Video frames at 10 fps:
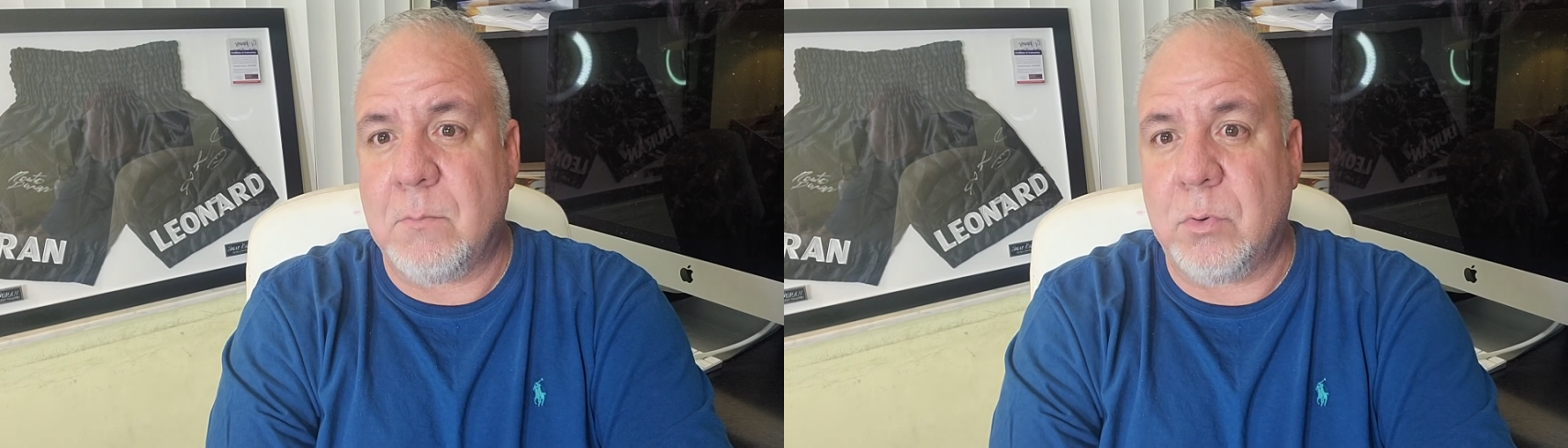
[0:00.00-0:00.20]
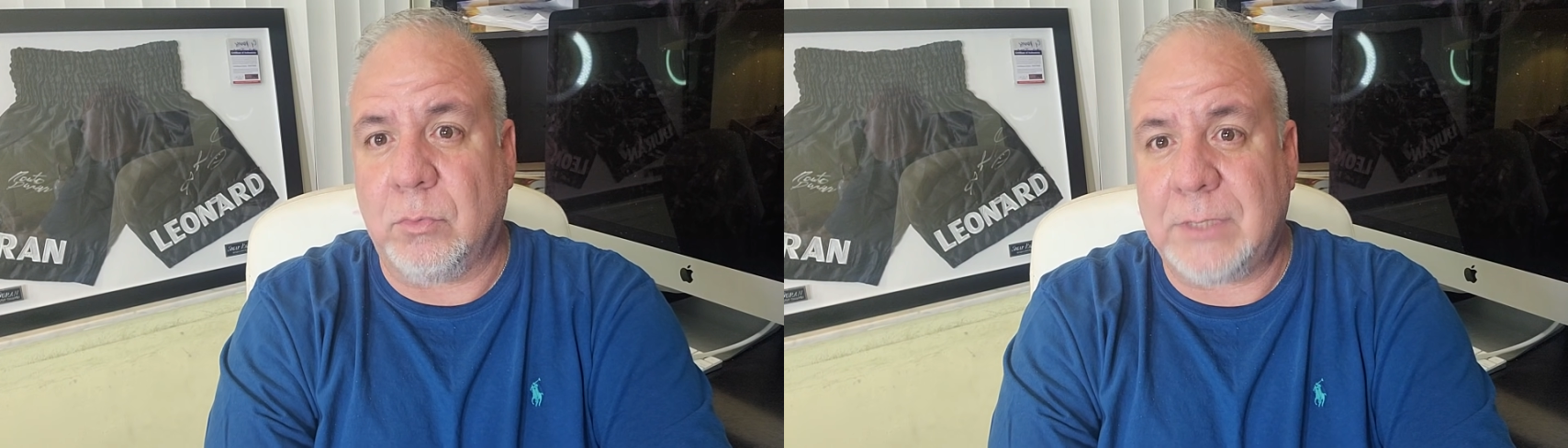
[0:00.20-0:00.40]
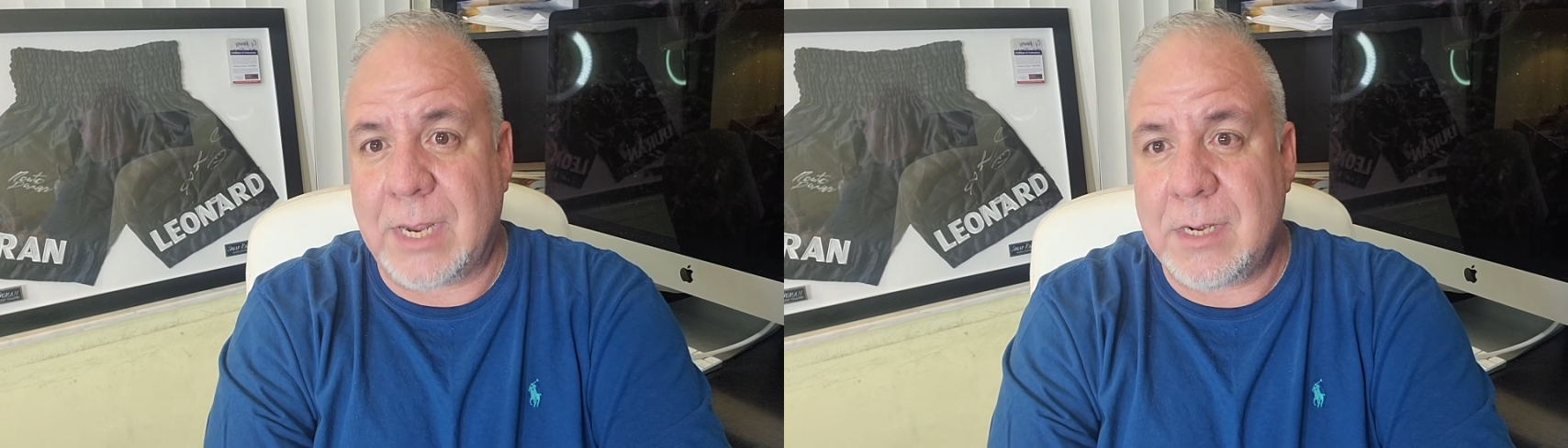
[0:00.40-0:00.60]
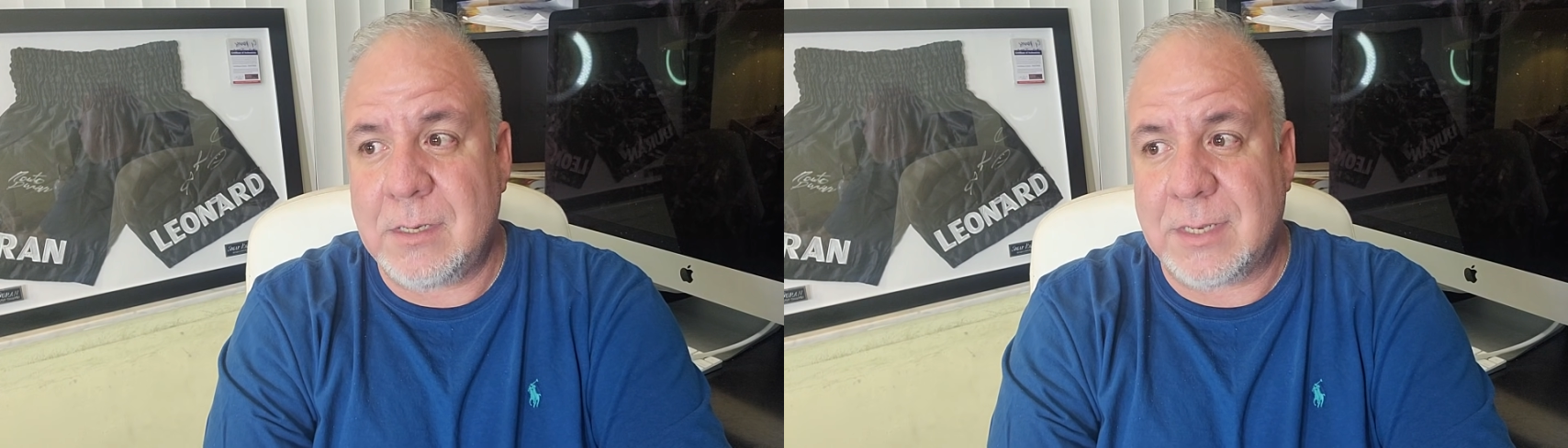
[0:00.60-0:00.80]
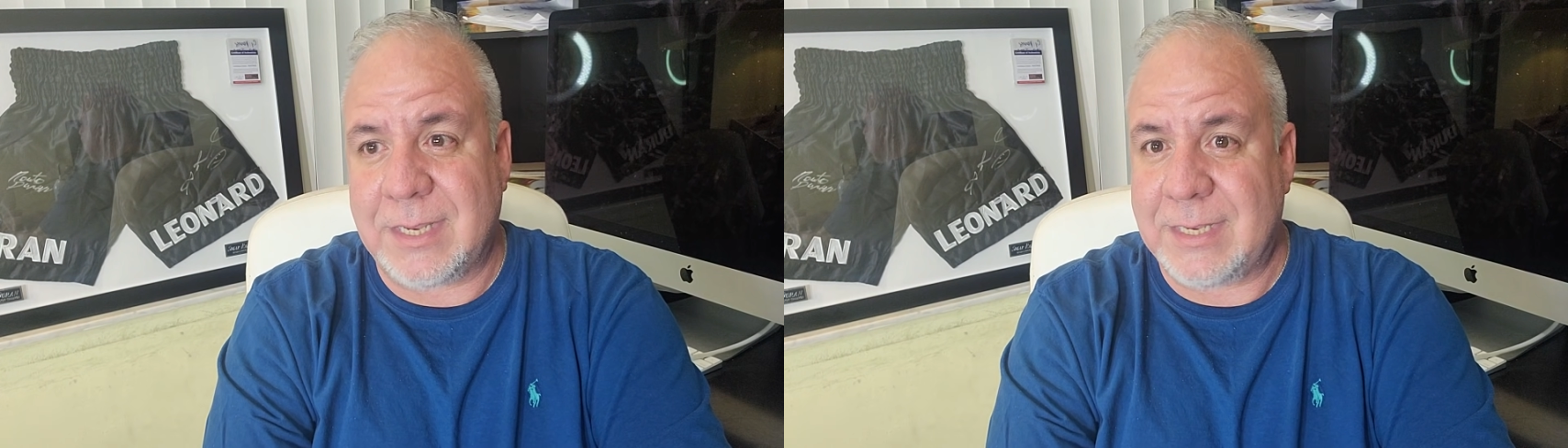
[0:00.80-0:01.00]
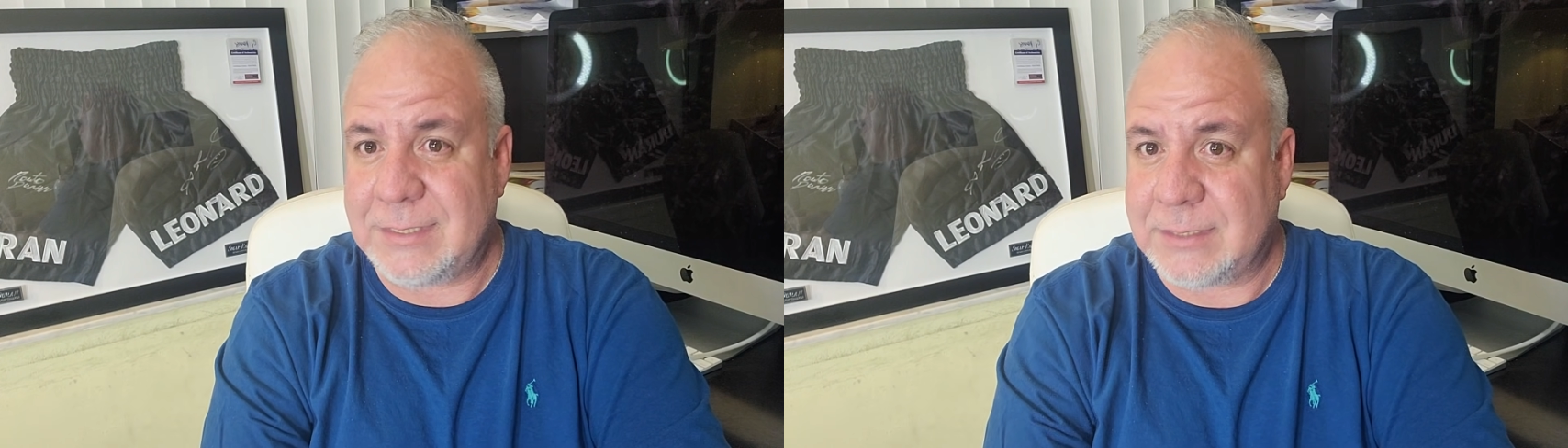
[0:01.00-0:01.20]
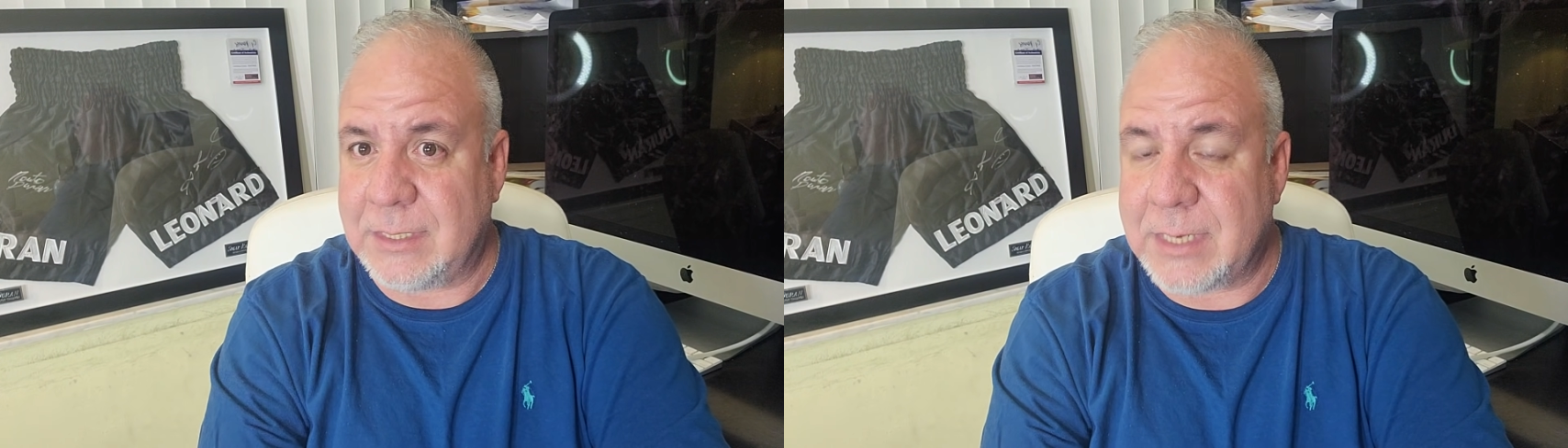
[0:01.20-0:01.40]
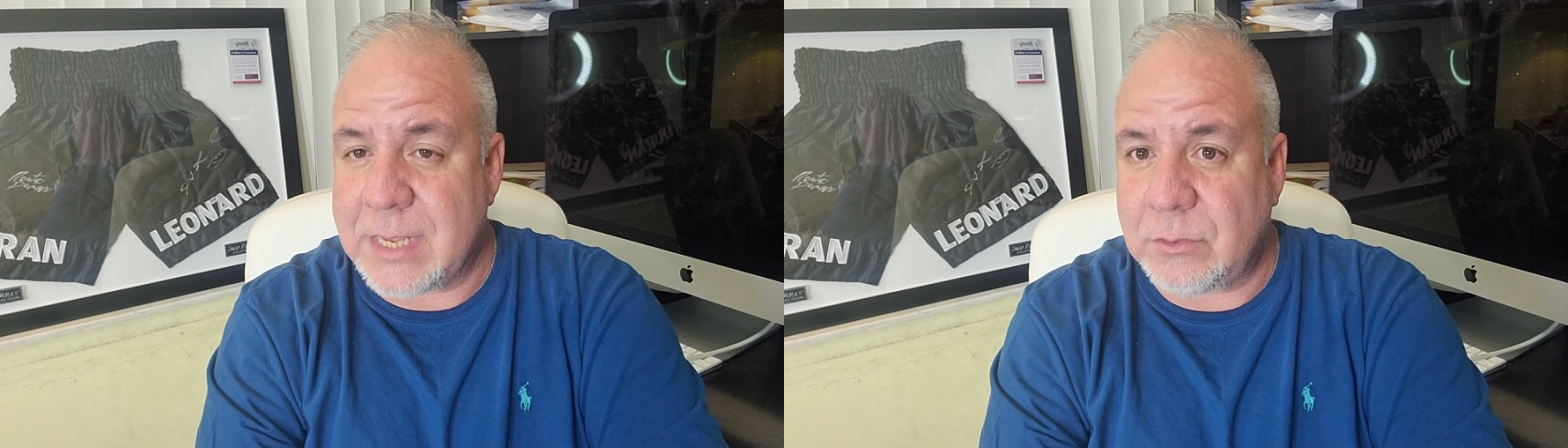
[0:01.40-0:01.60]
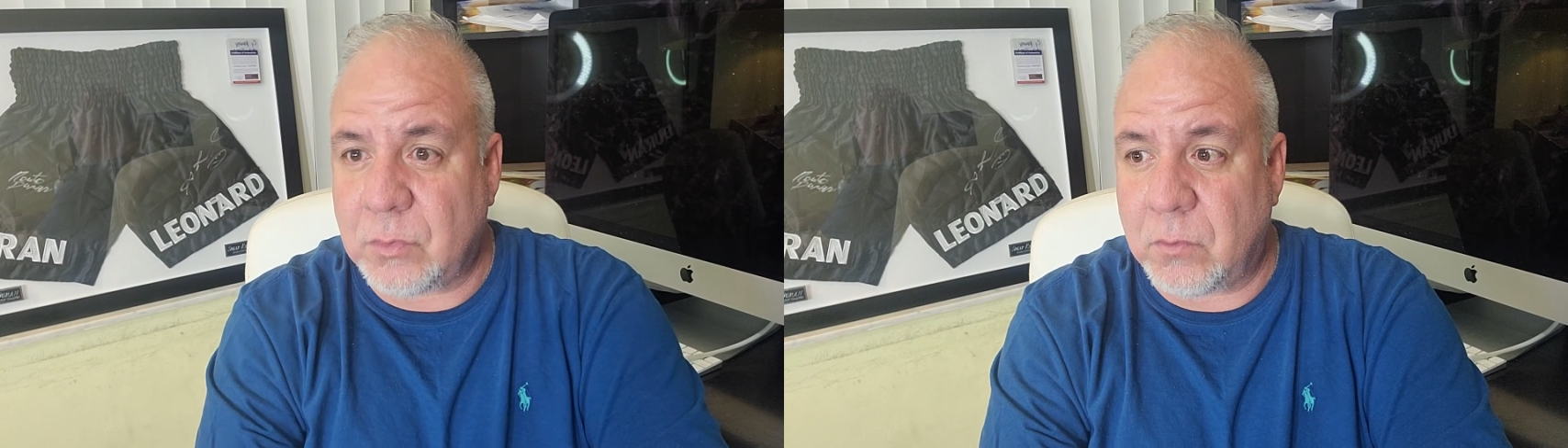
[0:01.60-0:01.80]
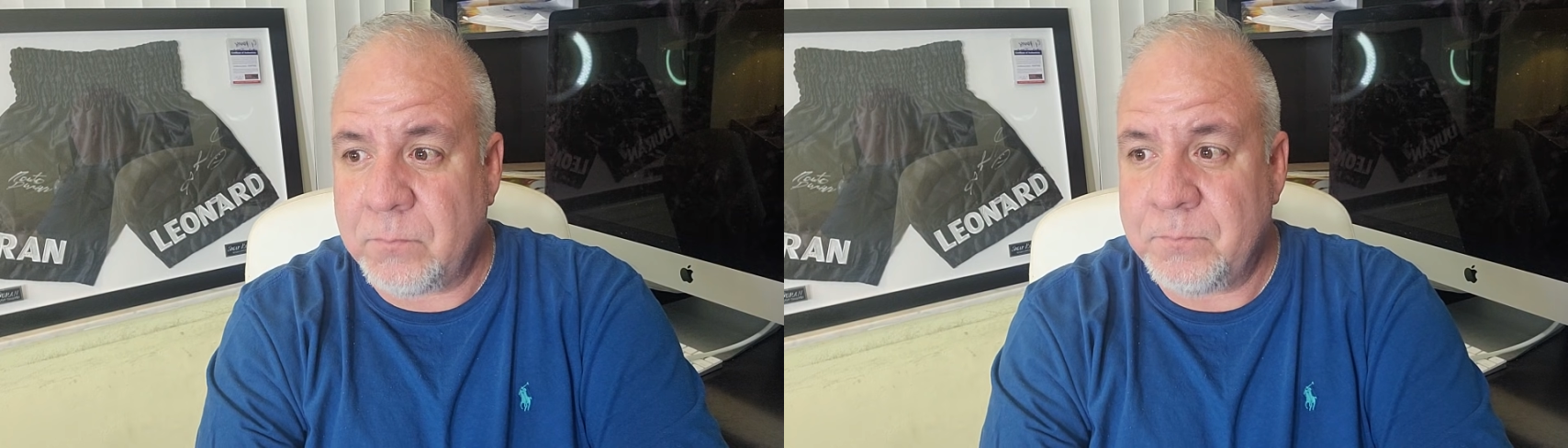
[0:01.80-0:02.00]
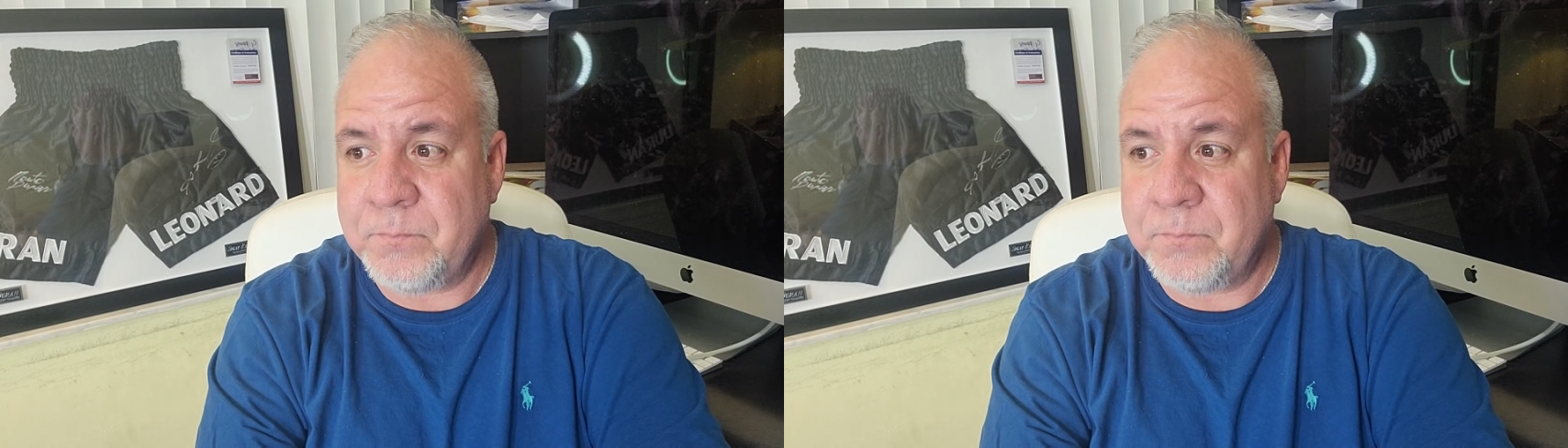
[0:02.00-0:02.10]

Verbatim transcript: brutal, es sangriento.